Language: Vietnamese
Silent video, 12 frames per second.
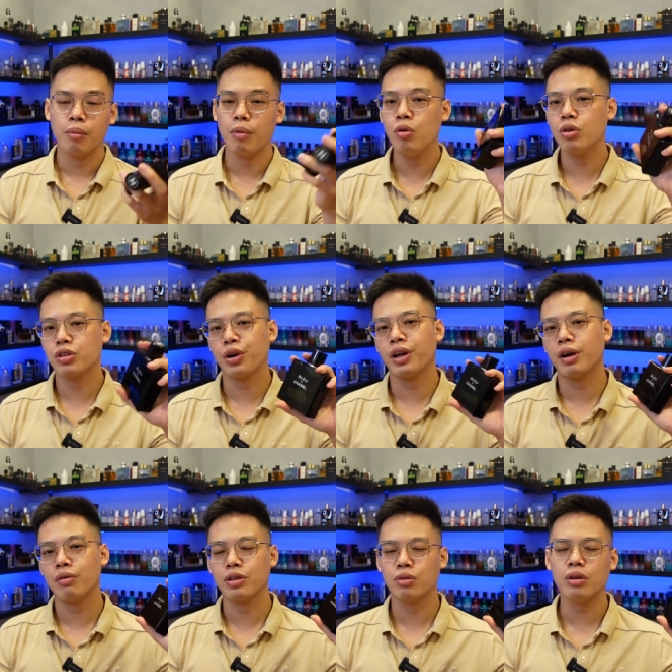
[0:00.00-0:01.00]
Blue de Chanel
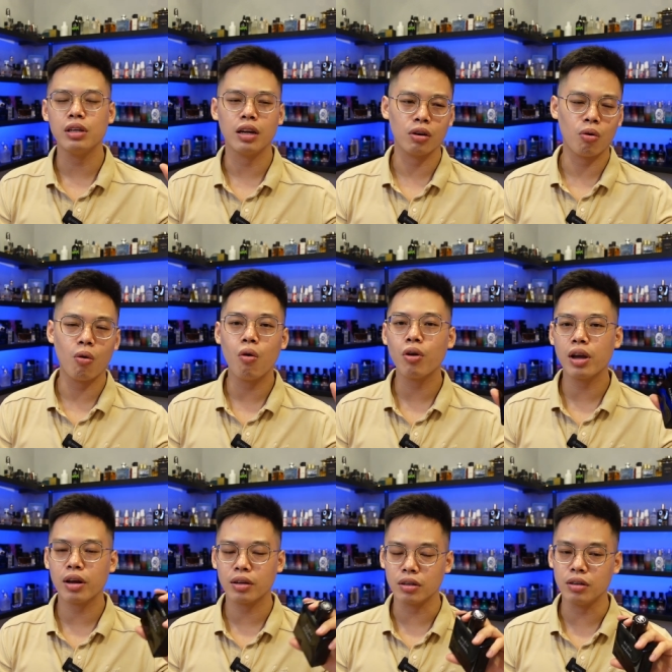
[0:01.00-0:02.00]
thì xuất hiện gỗ
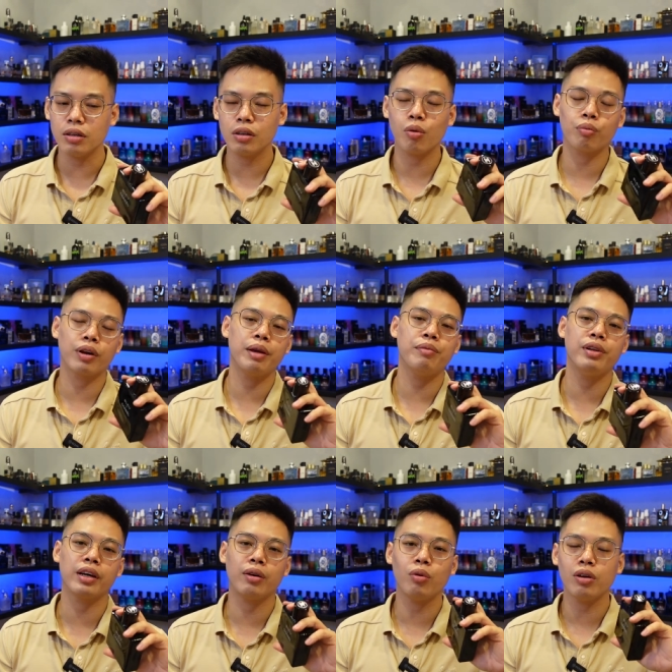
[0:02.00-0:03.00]
cái thứ cũng thêm
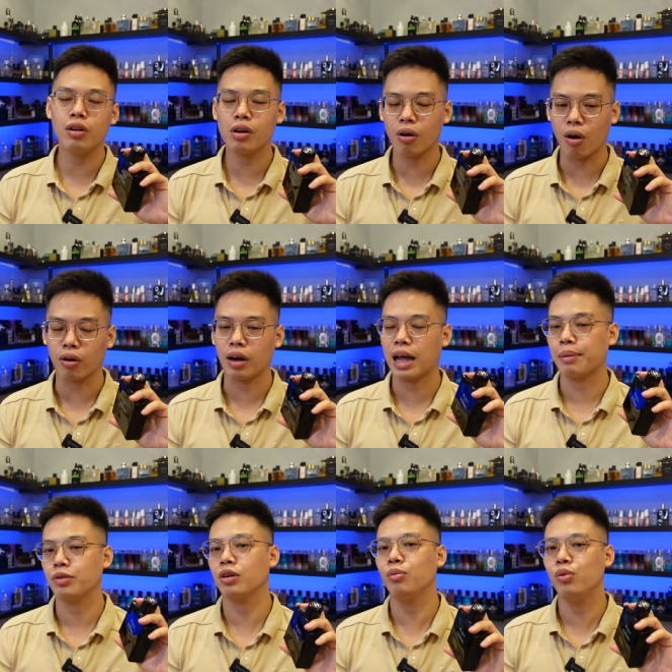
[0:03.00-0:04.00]
những cái nốt hương ngọt
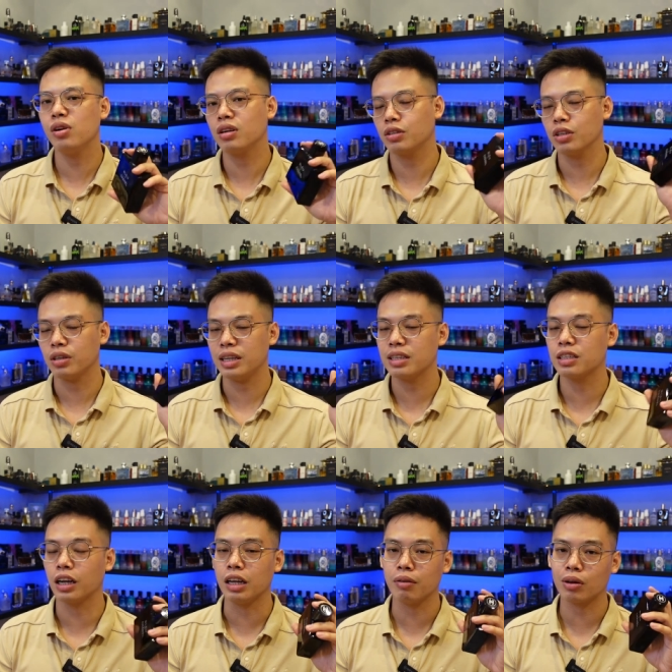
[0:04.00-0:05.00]
làm cho cái mùi hương nó trở nên
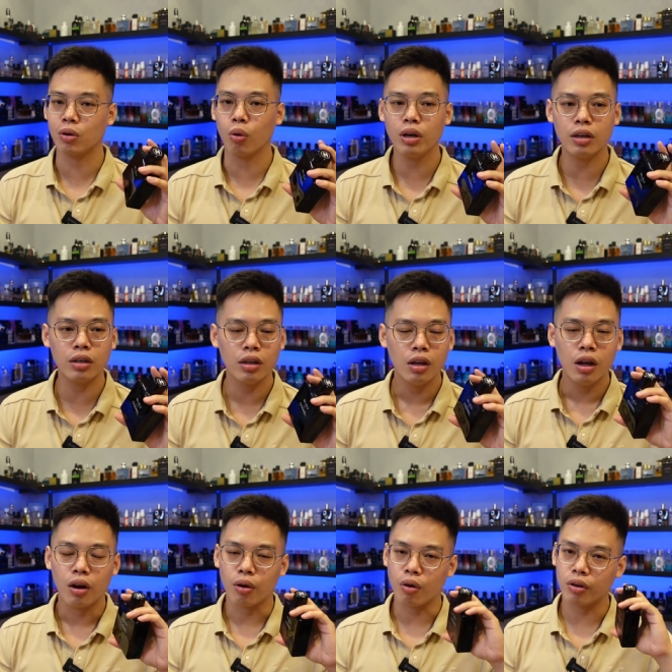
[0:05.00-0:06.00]
dày và tối hơn
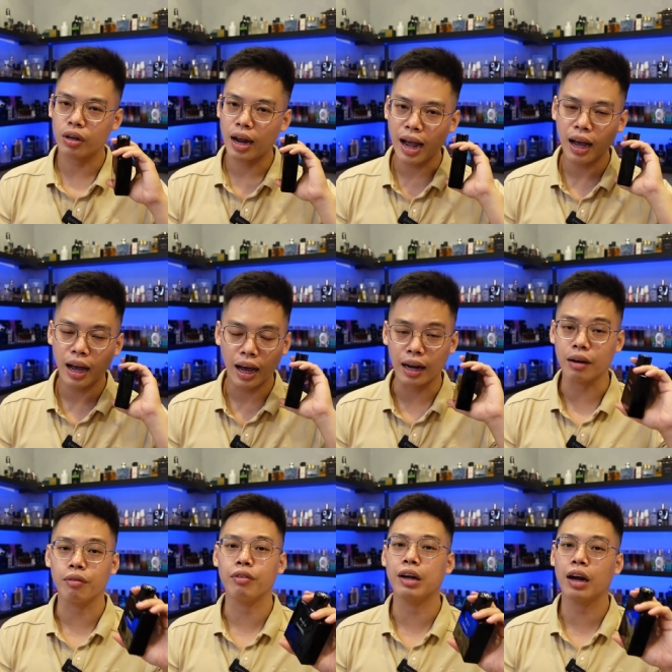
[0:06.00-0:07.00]
nó khác hẳn
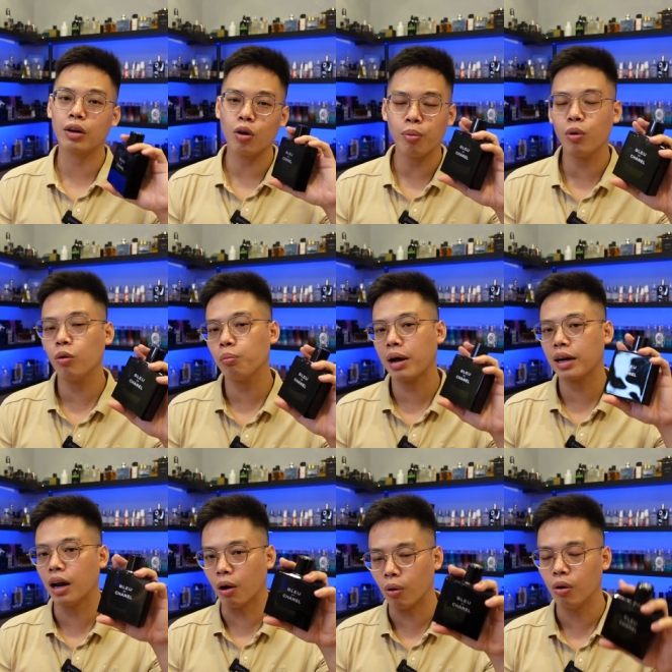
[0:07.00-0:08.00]
với cái top nốt
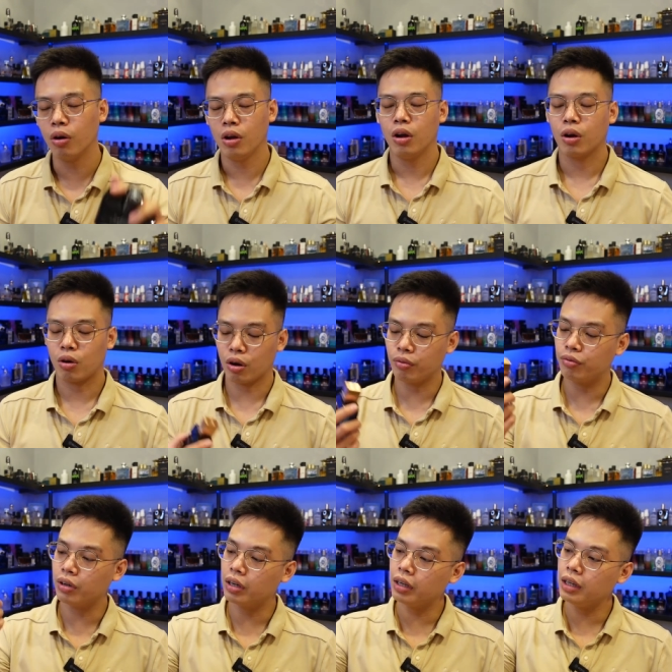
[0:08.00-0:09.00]
ban đầu còn
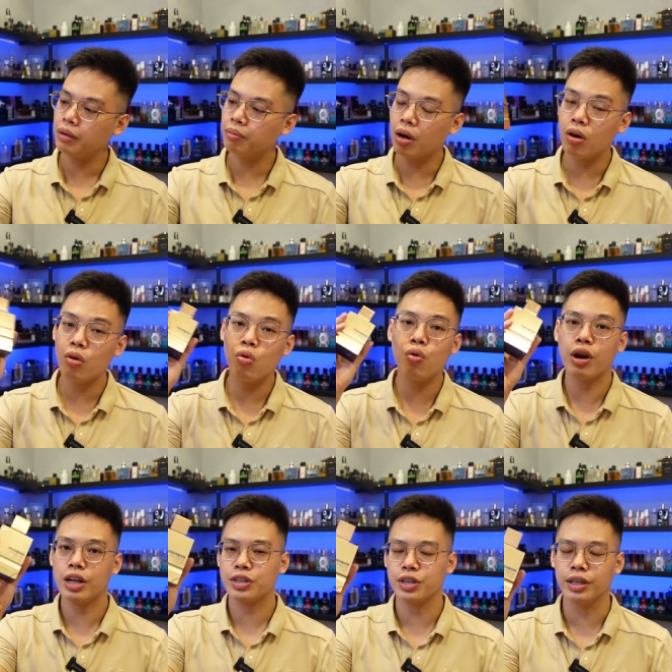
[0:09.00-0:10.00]
với
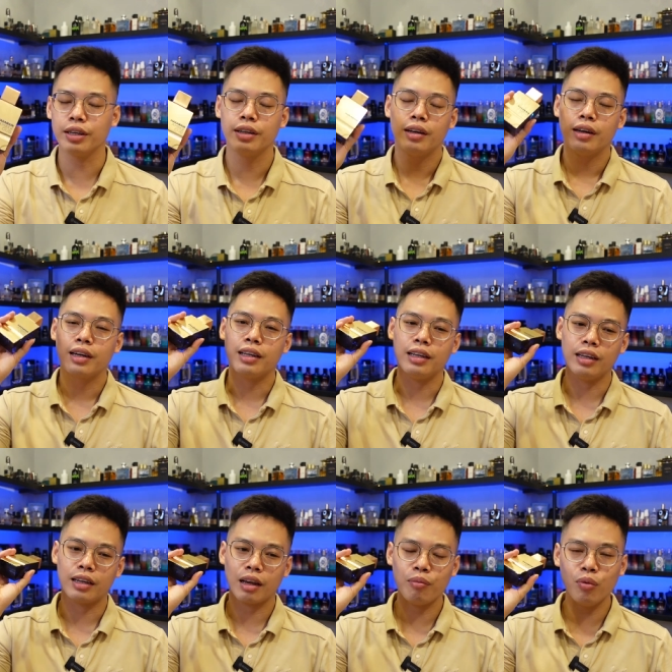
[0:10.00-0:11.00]
Blue Edition
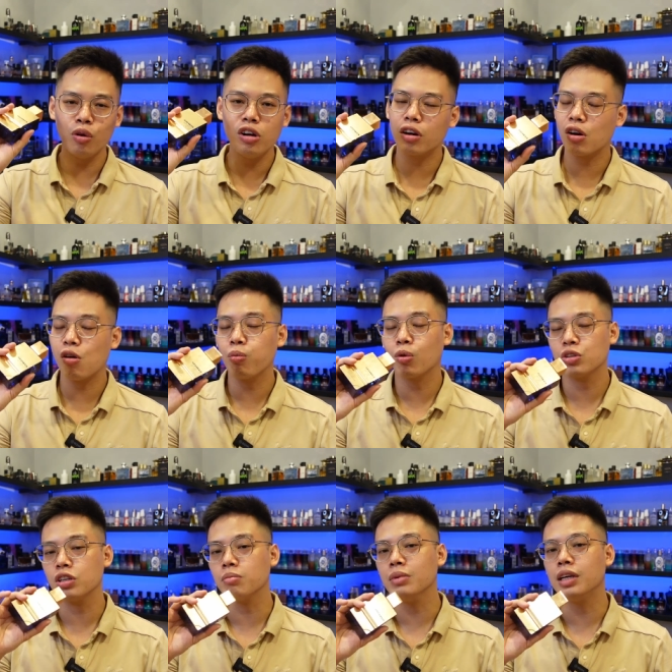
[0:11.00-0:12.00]
thì cái mùi hương nó không có
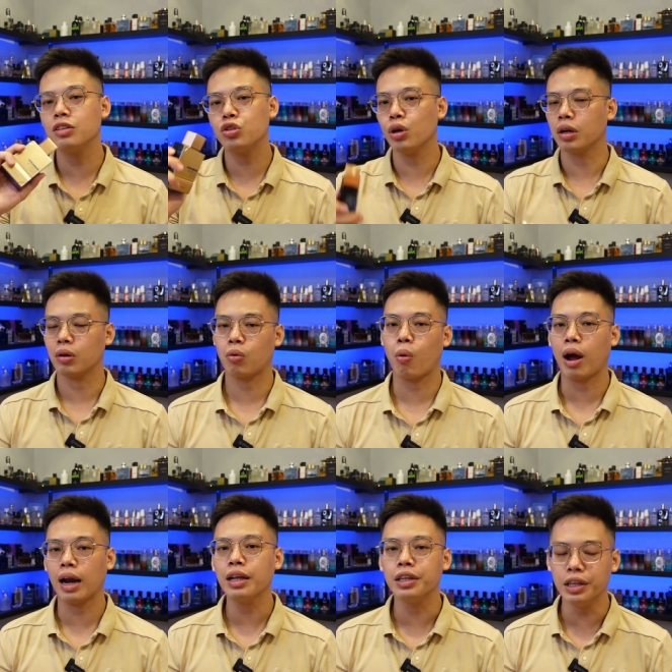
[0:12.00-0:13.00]
sự biến chuyển
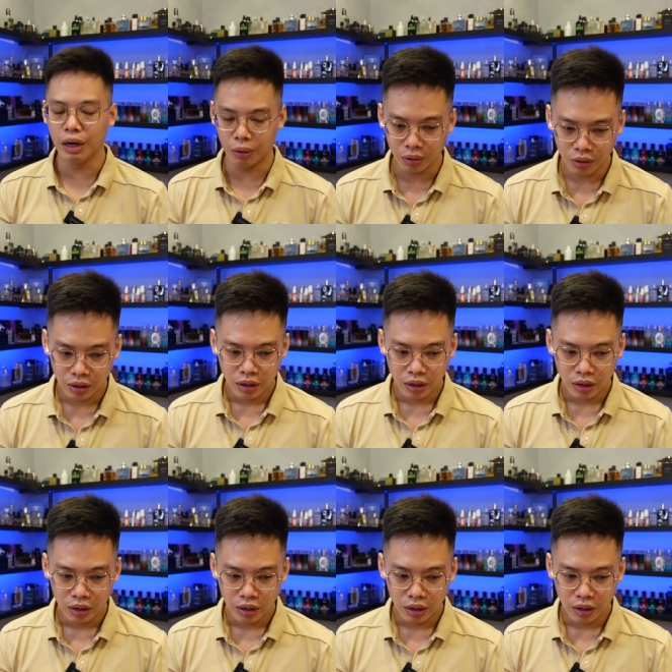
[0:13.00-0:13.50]
quá là nhiều